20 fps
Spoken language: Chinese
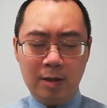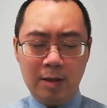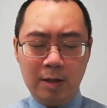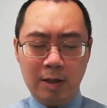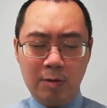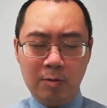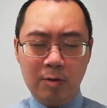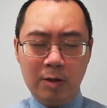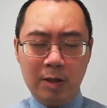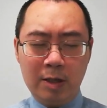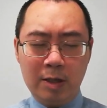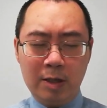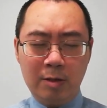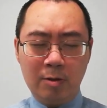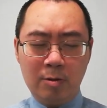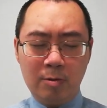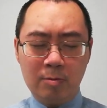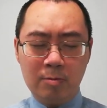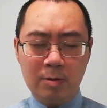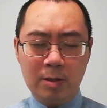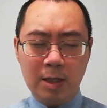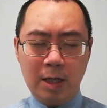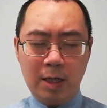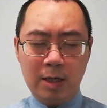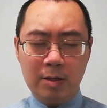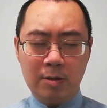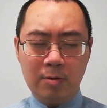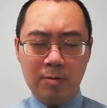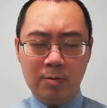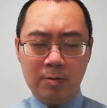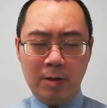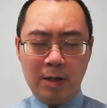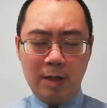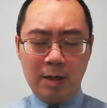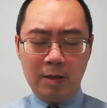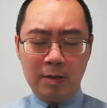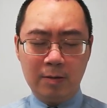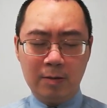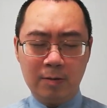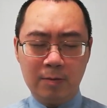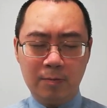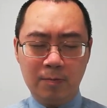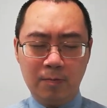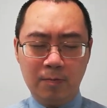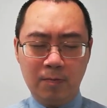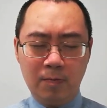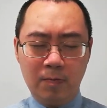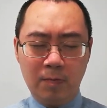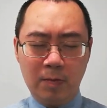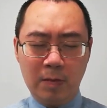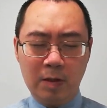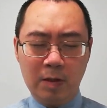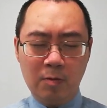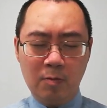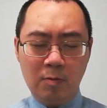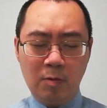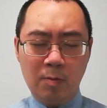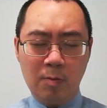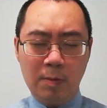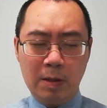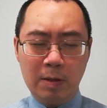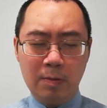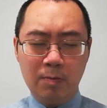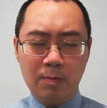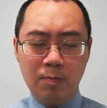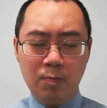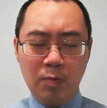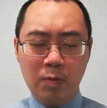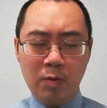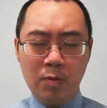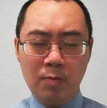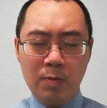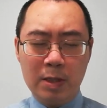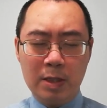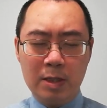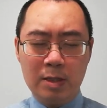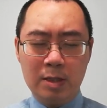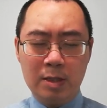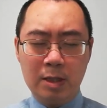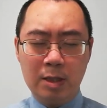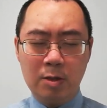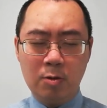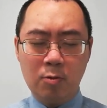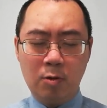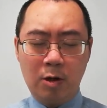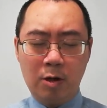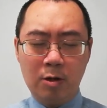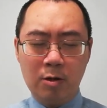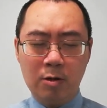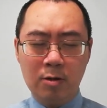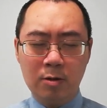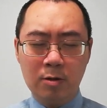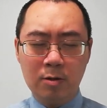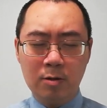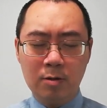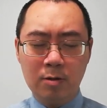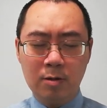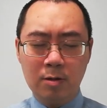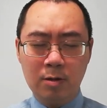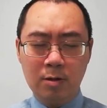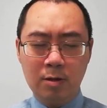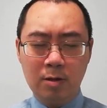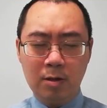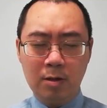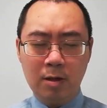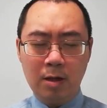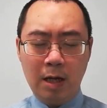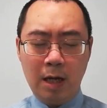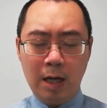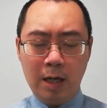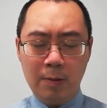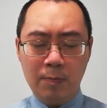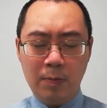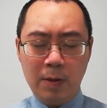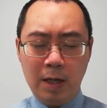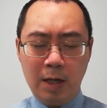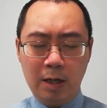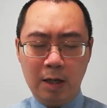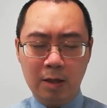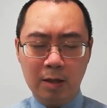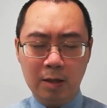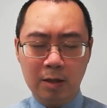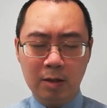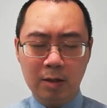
有你的同在，主啊，我们不必惊惶害怕。